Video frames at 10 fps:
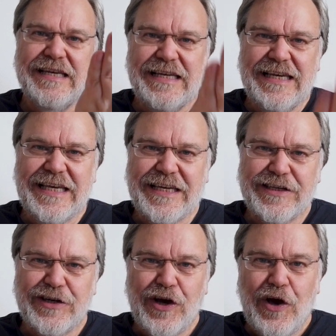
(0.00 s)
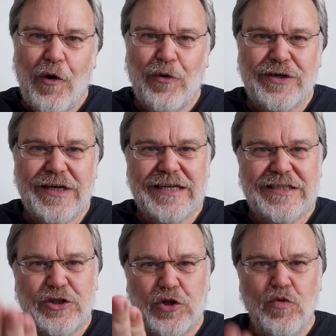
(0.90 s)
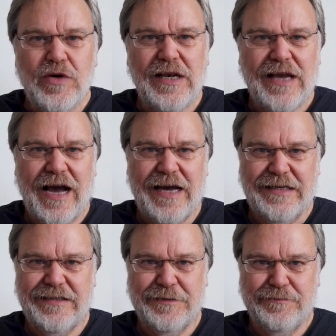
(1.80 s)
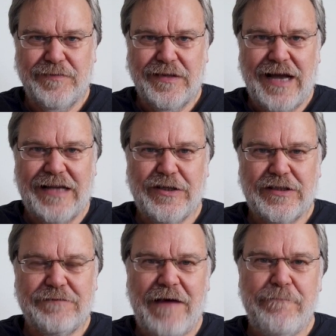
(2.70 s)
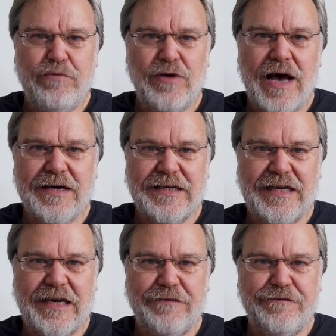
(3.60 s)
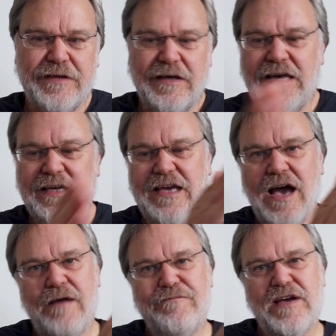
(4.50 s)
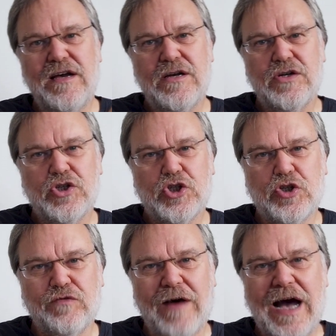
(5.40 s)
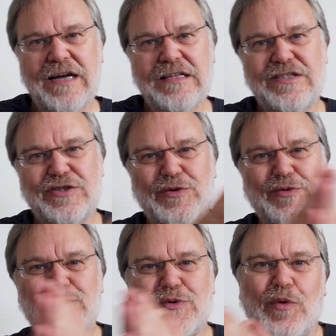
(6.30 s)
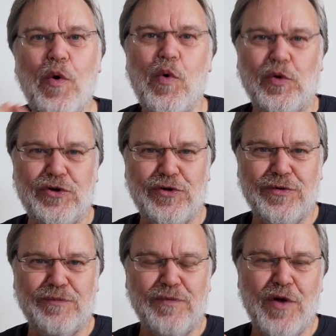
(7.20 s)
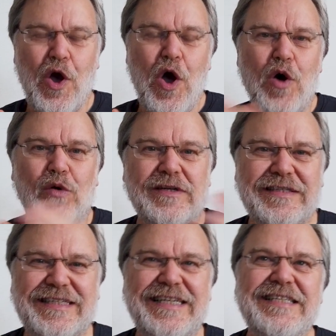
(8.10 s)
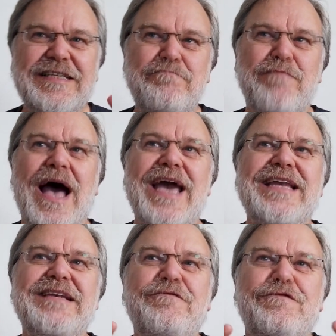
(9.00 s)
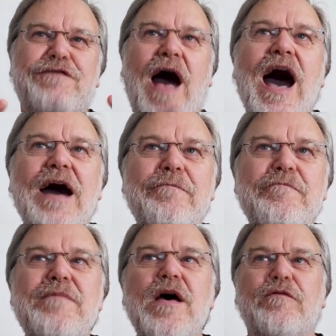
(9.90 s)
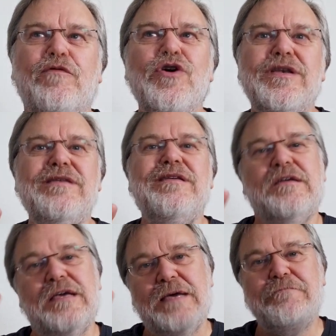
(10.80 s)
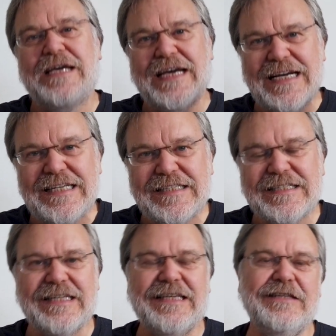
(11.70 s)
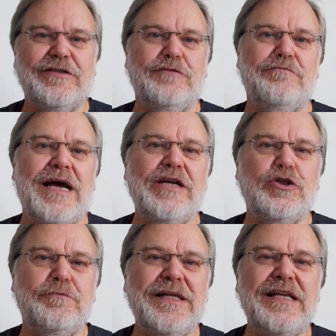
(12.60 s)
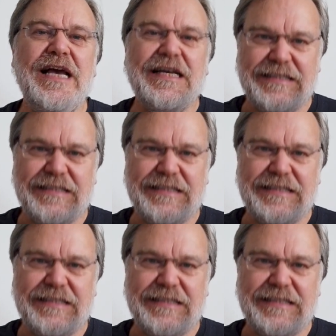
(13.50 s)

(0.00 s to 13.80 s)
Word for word: die Licht und die Dunkelheit, also zwei polare Kräfte. Hier haben wir Schwarz und Rot. Und diese beiden Farben wurden im Christlichen zum Beispiel